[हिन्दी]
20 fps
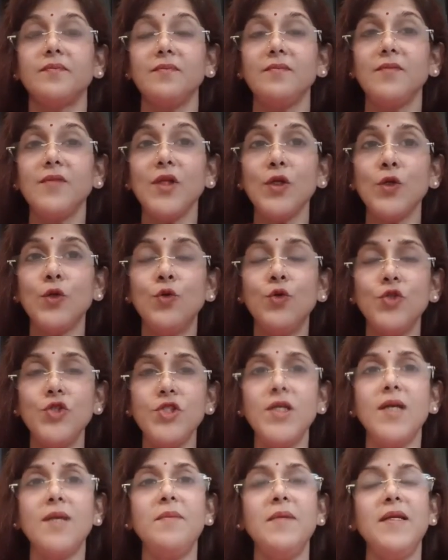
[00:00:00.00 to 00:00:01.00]
खुशियाँ
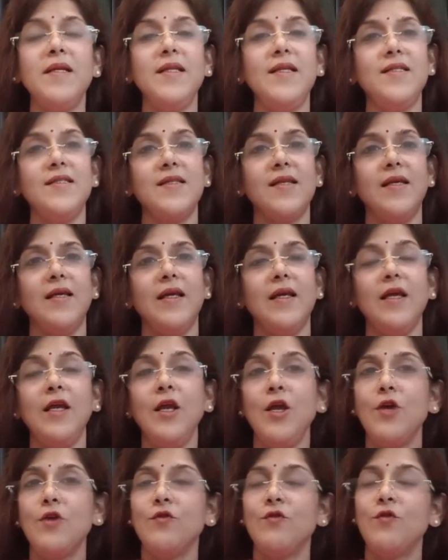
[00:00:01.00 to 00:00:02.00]
मिलनी चाहिए
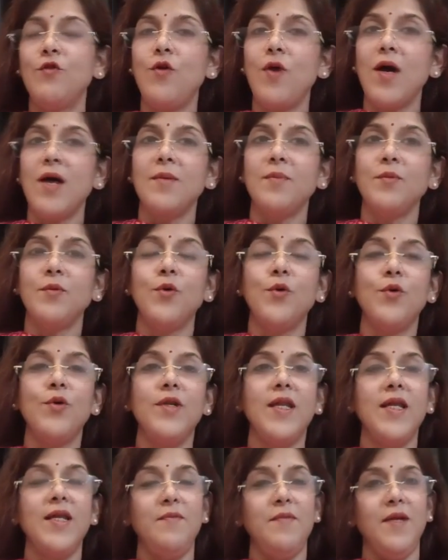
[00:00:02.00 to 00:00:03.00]
वो आपको नहीं
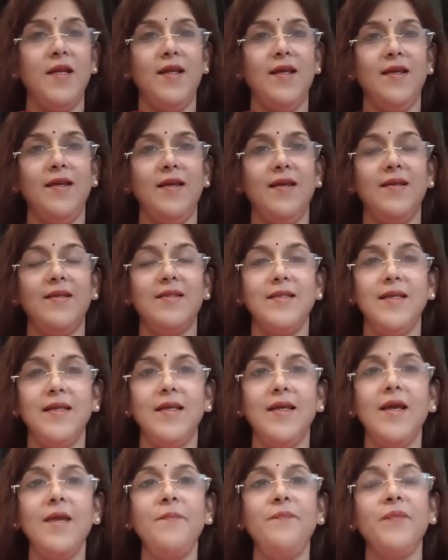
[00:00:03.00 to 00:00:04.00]
मिलेगी ठीक है
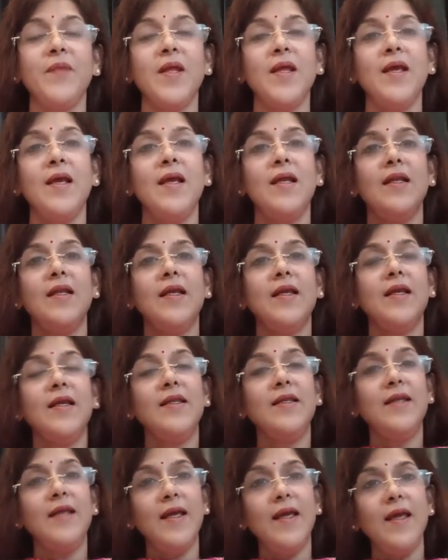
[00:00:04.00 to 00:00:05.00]
लेकिन
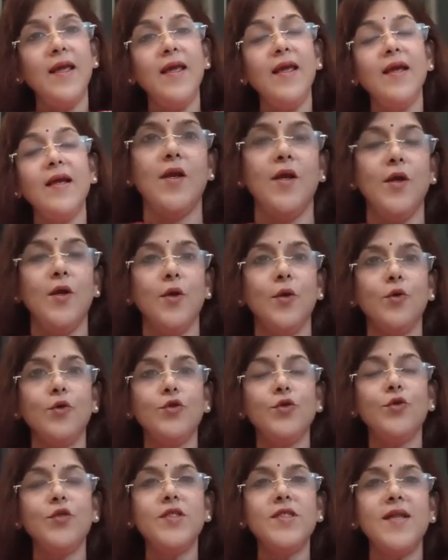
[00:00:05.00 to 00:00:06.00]
ये है कहीं कुछ
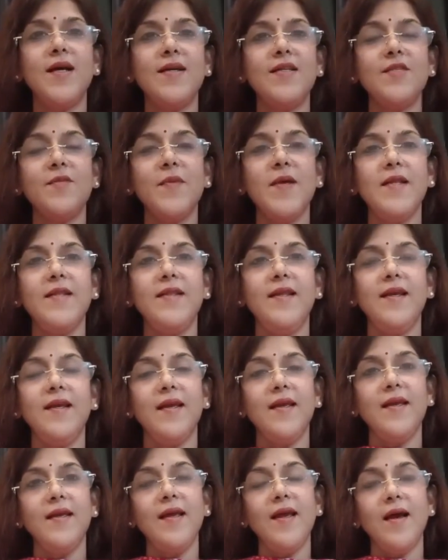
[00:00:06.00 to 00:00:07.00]
कुछ चार्ट्स मैंने
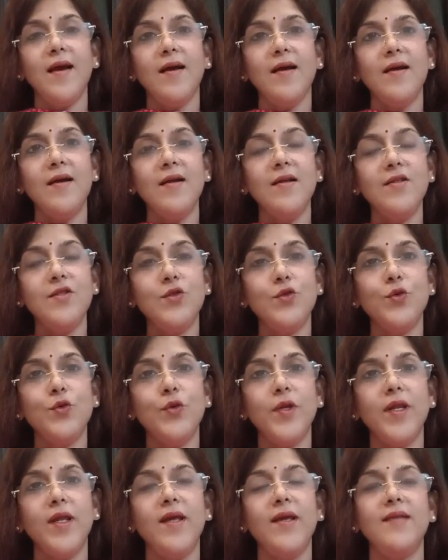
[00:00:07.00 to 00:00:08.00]
देखे कि अगर
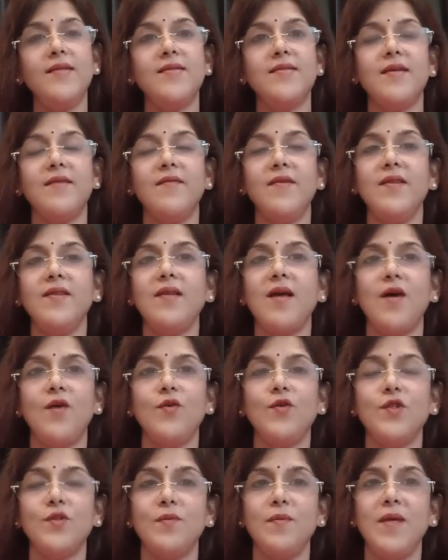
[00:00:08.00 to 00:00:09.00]
सूर्य सेवेंथ
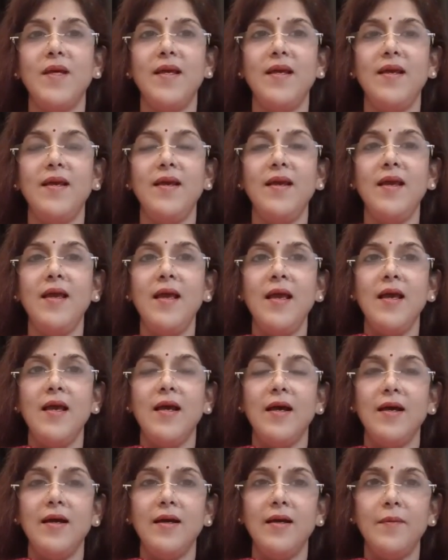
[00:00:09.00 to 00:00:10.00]
हाउस में
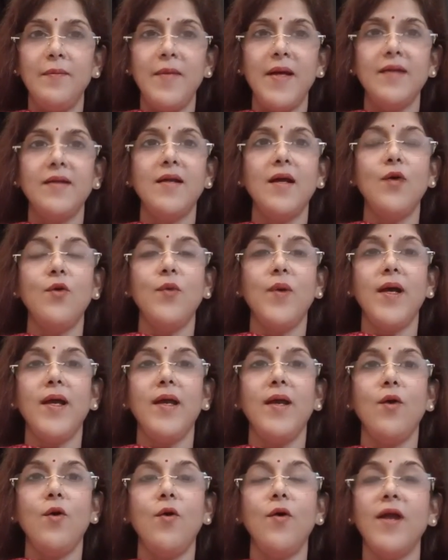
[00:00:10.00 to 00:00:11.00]
uh, बैठा हुआ है
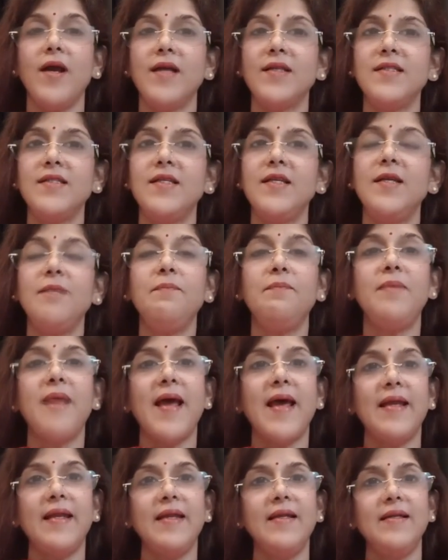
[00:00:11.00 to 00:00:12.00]
और अच्छे
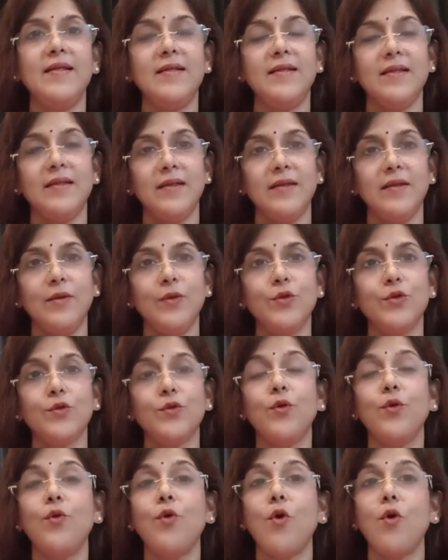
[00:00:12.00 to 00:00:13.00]
प्लानट
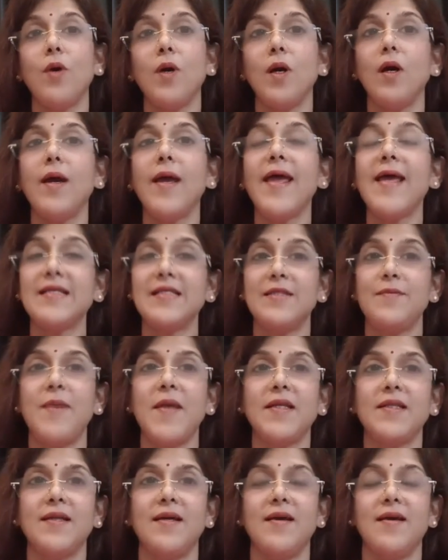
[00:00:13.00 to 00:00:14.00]
उसको
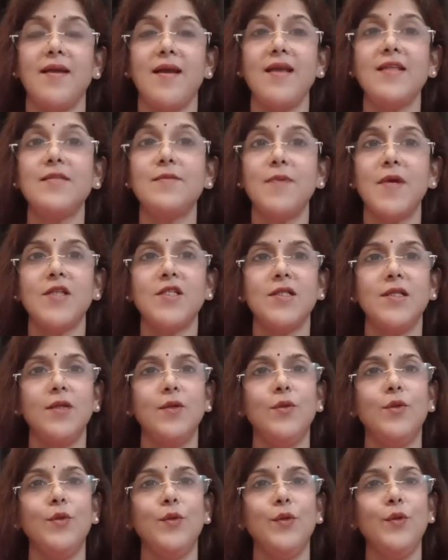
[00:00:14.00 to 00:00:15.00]
एस्पेक्ट कर रहा है स्पेशली
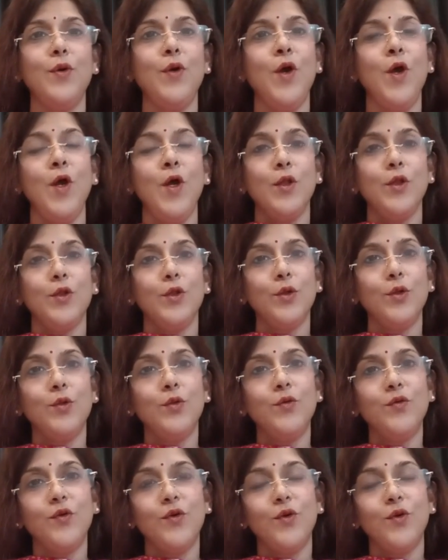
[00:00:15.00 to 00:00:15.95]
गुरु तो वो